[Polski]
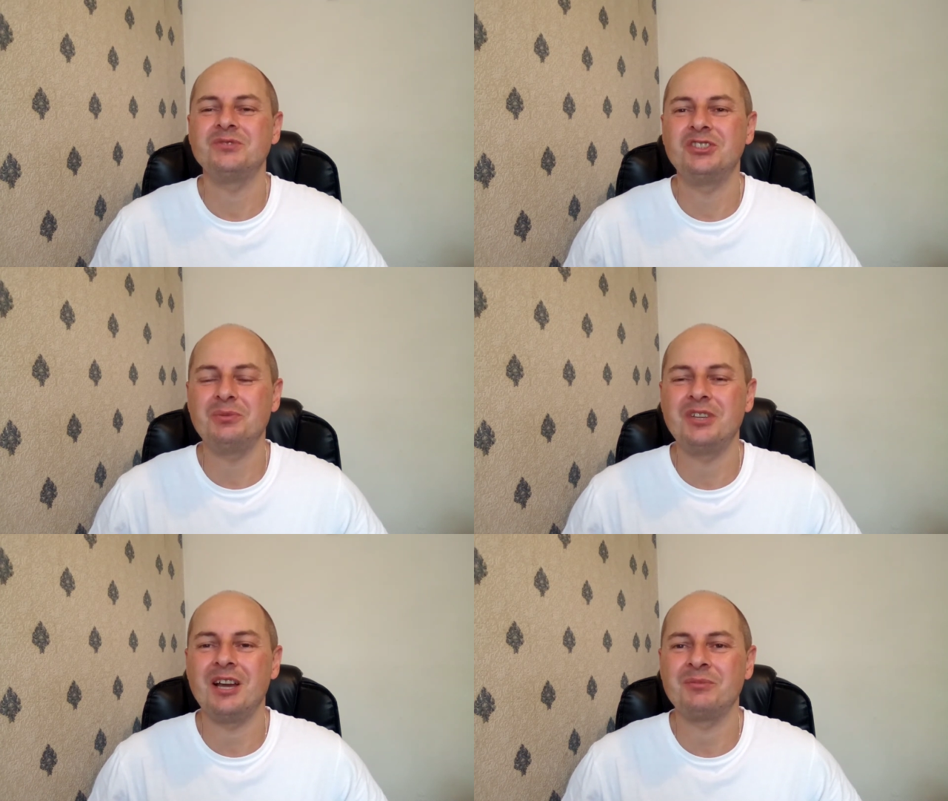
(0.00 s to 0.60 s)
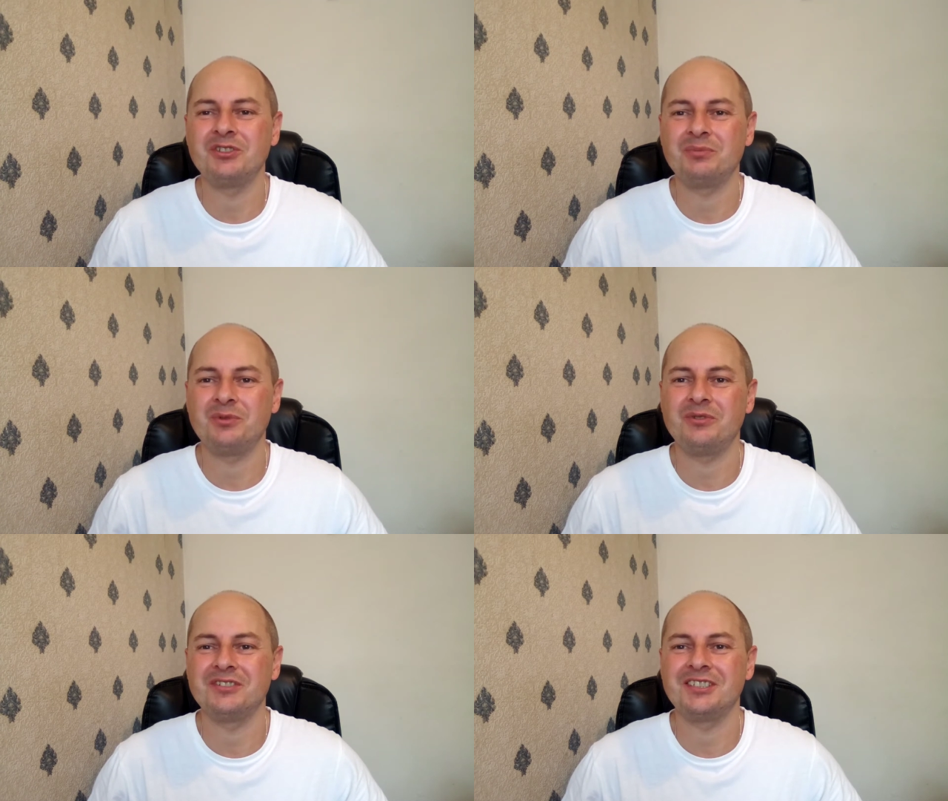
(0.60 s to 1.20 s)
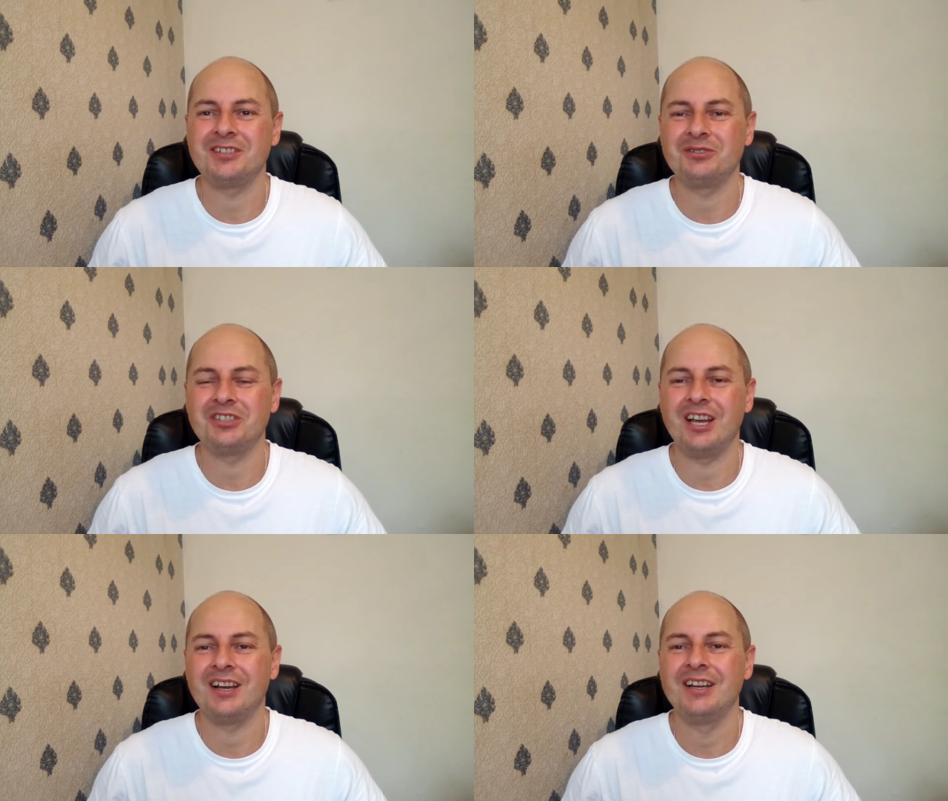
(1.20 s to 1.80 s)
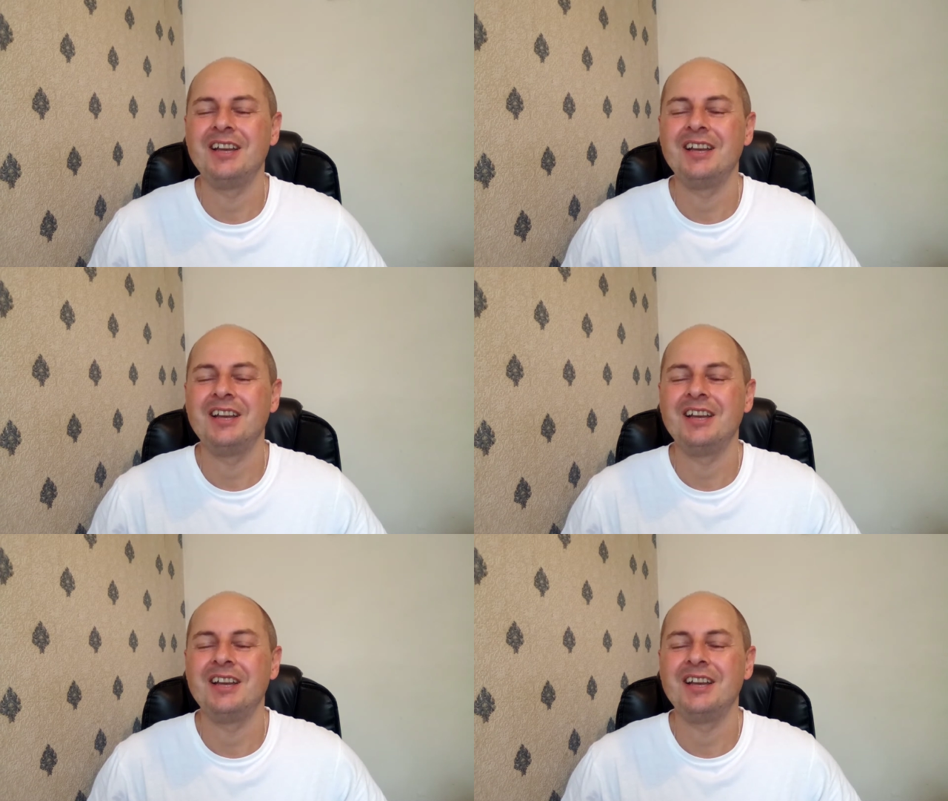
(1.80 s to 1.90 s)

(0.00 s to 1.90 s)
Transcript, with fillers: Dobijamy do połowy tygodnia.